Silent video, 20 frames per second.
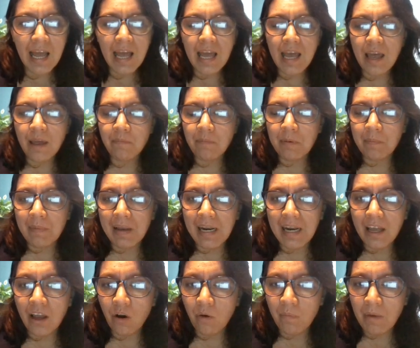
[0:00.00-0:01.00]

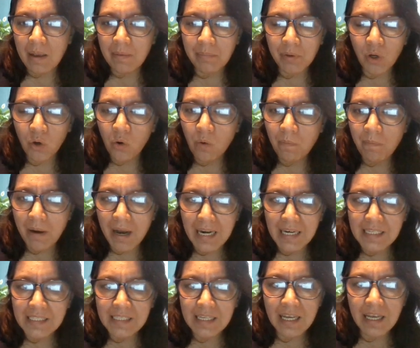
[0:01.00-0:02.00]
epimeleoma y
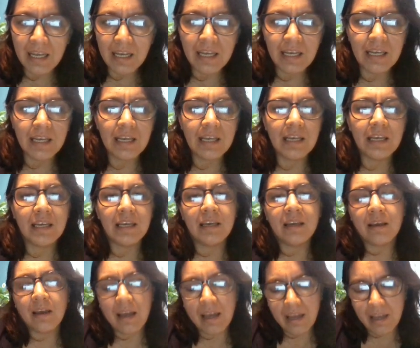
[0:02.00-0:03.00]
preocuparse, y
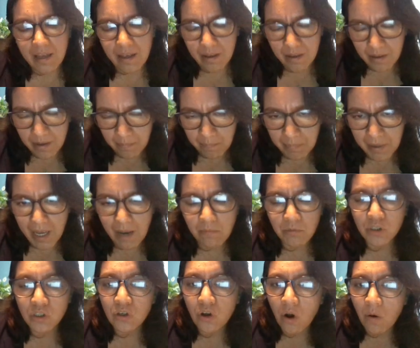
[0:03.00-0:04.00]
eh,
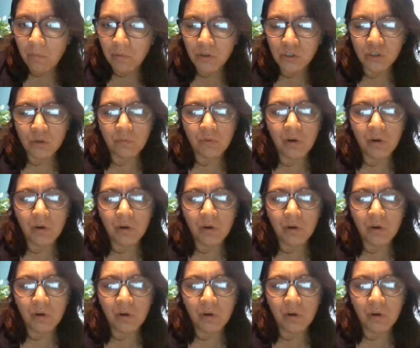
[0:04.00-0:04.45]
empleamos hopos como